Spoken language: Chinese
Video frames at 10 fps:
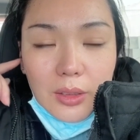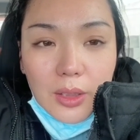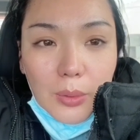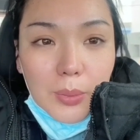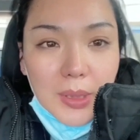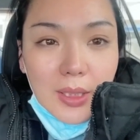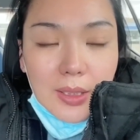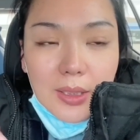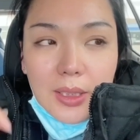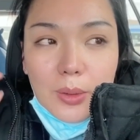像我们现
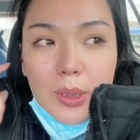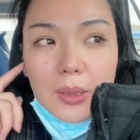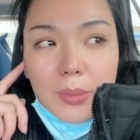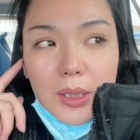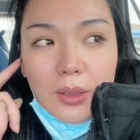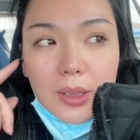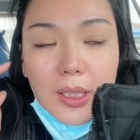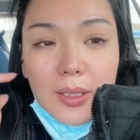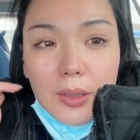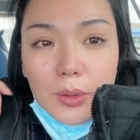在在医院里面要
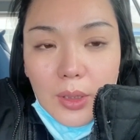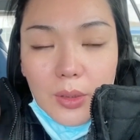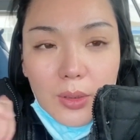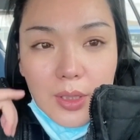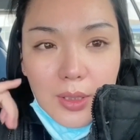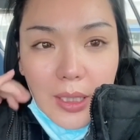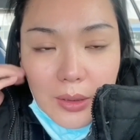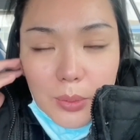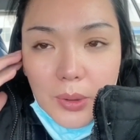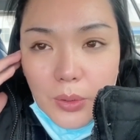待六个小时，哪
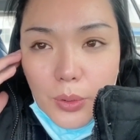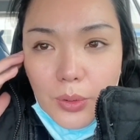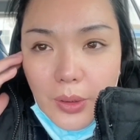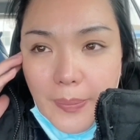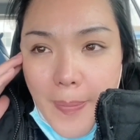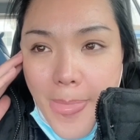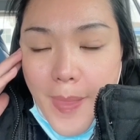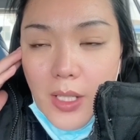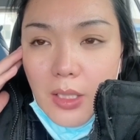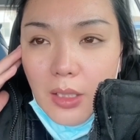都不能去。
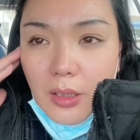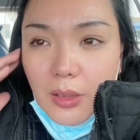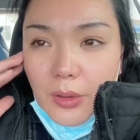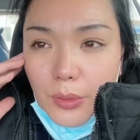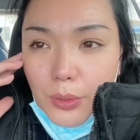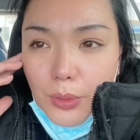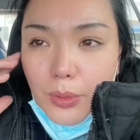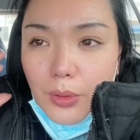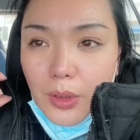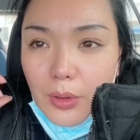嗯，如
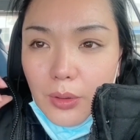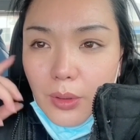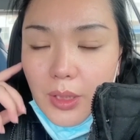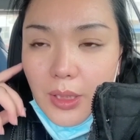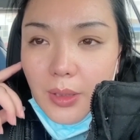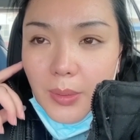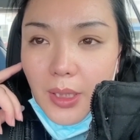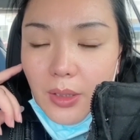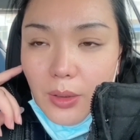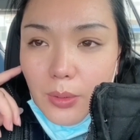果就是说在这
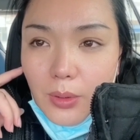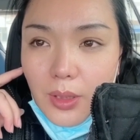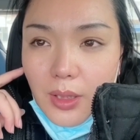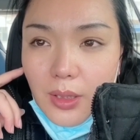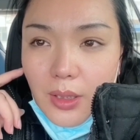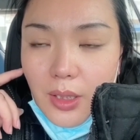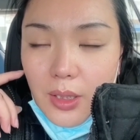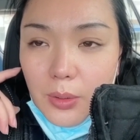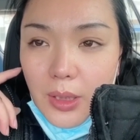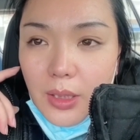边要做这个
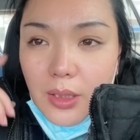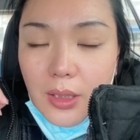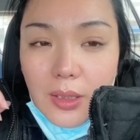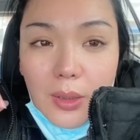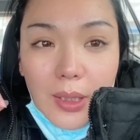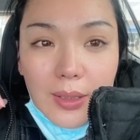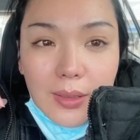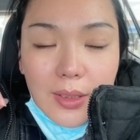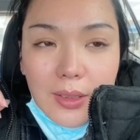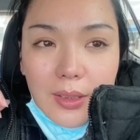核酸隔离的话，
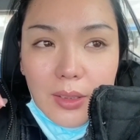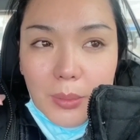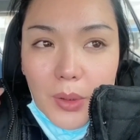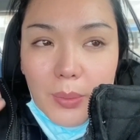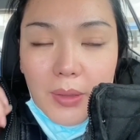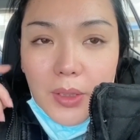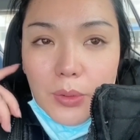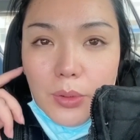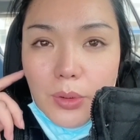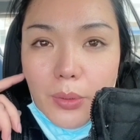你没有办法
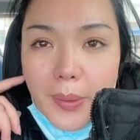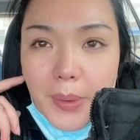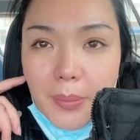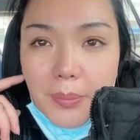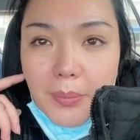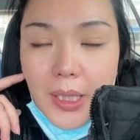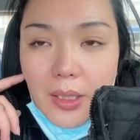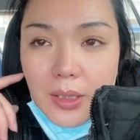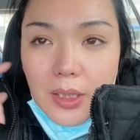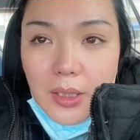去外面买
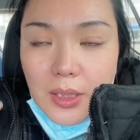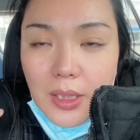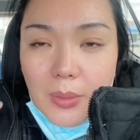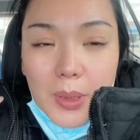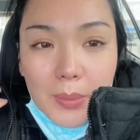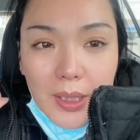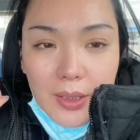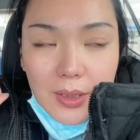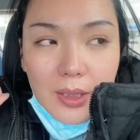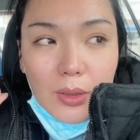氧气。在这边买
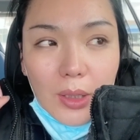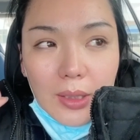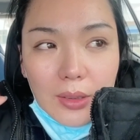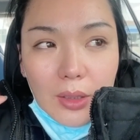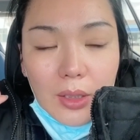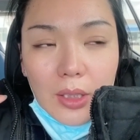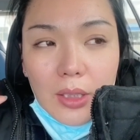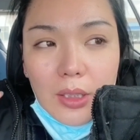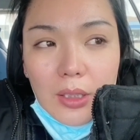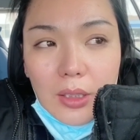氧气的话，你要，
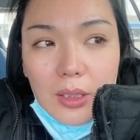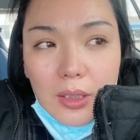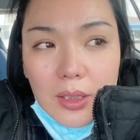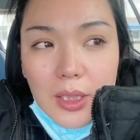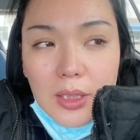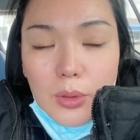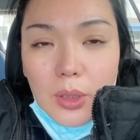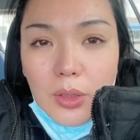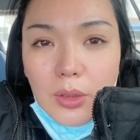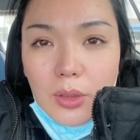嗯、呃，先在
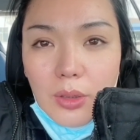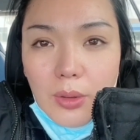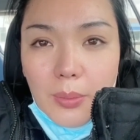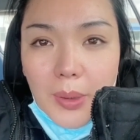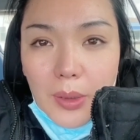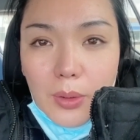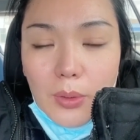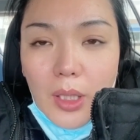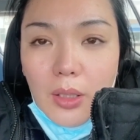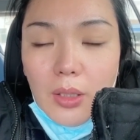窗口排队挂